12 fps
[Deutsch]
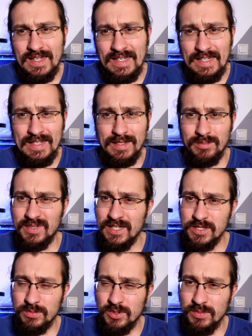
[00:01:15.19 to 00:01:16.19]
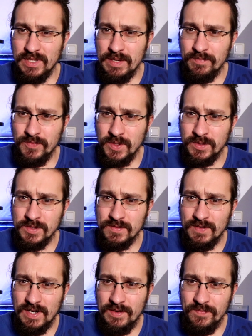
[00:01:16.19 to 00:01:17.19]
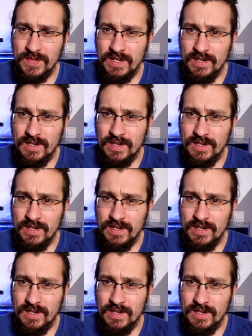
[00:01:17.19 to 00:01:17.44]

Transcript: Ich habe ein kleines Problem und zwar,